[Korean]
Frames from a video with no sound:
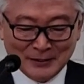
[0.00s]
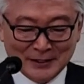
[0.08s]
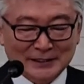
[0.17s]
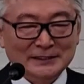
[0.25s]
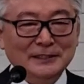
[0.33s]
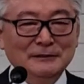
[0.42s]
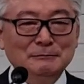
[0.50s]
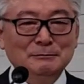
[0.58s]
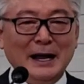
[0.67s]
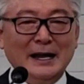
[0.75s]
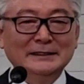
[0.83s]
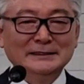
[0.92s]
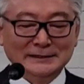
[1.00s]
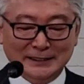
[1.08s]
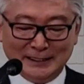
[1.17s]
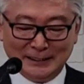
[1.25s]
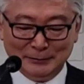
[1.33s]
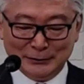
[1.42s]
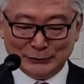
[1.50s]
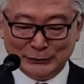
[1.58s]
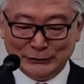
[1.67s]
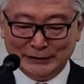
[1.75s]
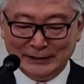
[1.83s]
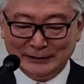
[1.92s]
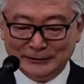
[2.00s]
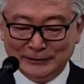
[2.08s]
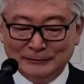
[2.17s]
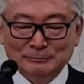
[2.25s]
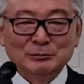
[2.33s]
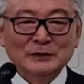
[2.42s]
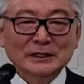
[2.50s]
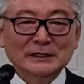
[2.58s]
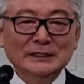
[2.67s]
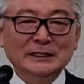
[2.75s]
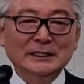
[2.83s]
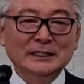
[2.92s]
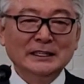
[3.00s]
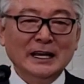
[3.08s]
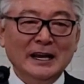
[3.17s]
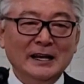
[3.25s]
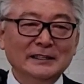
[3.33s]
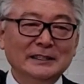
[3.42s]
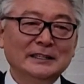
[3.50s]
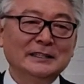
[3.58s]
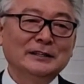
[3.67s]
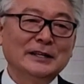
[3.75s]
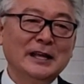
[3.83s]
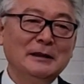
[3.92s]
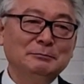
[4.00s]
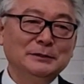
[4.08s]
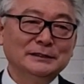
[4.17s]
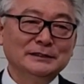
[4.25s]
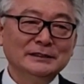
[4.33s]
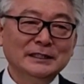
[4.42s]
그래서 많은 사람의 소리에도 이이 해피는